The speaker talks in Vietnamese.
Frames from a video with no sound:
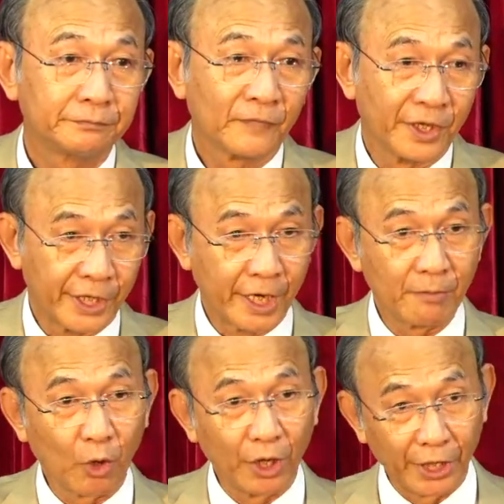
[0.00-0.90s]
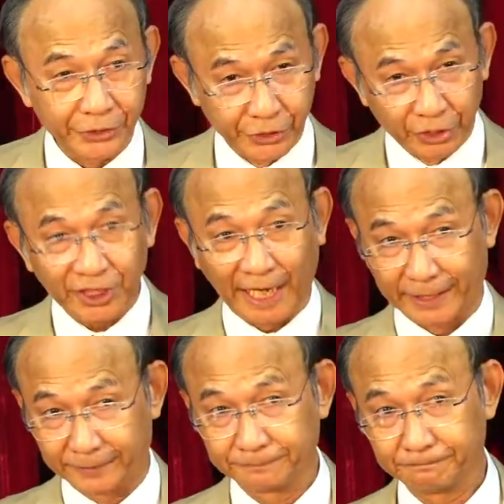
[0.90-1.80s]
Nhưng một người trưởng thành
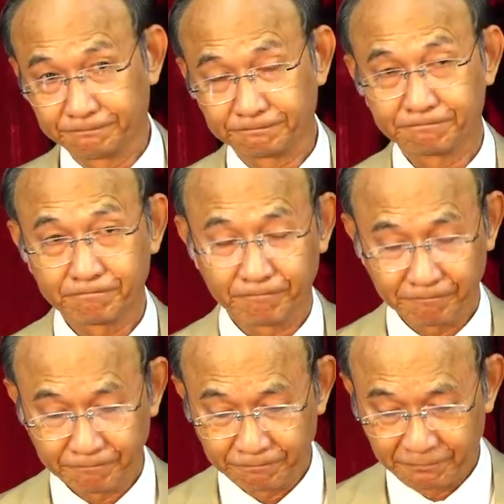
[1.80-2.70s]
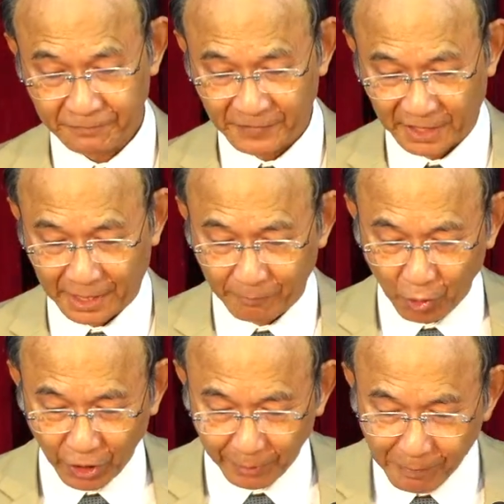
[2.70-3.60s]
là một
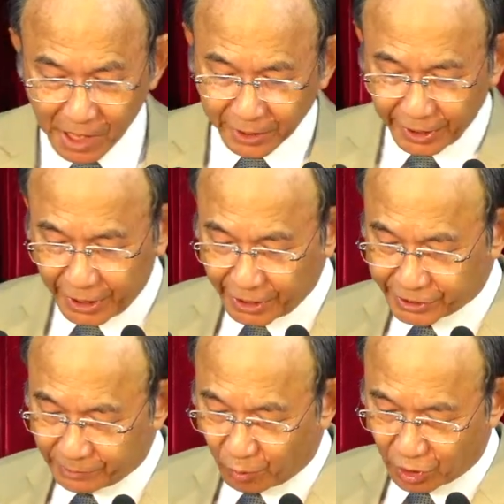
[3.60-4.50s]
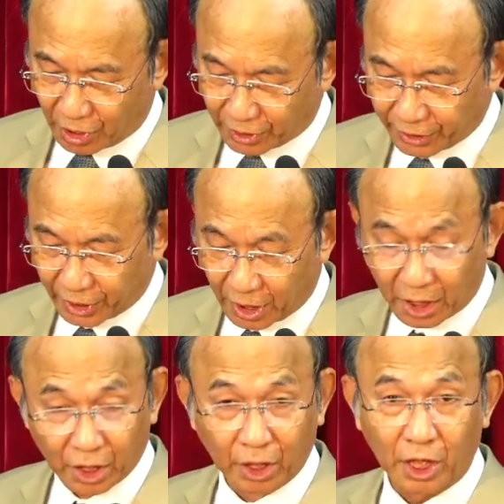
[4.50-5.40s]
người bước đi trên một con
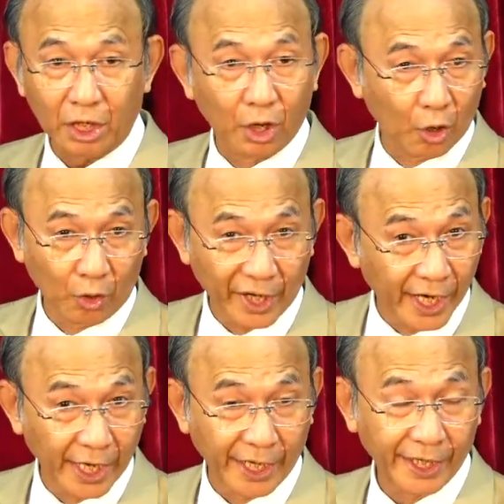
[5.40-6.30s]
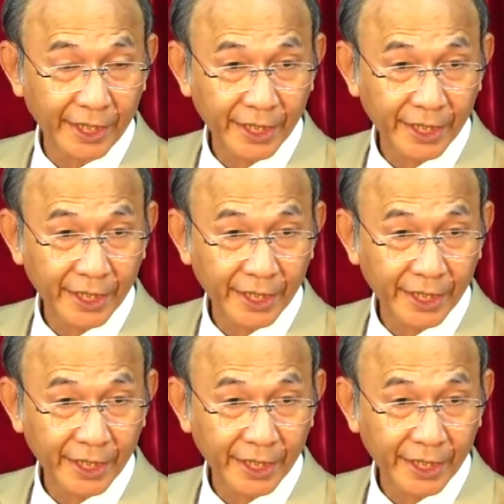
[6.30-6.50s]
đường có gồ ghề,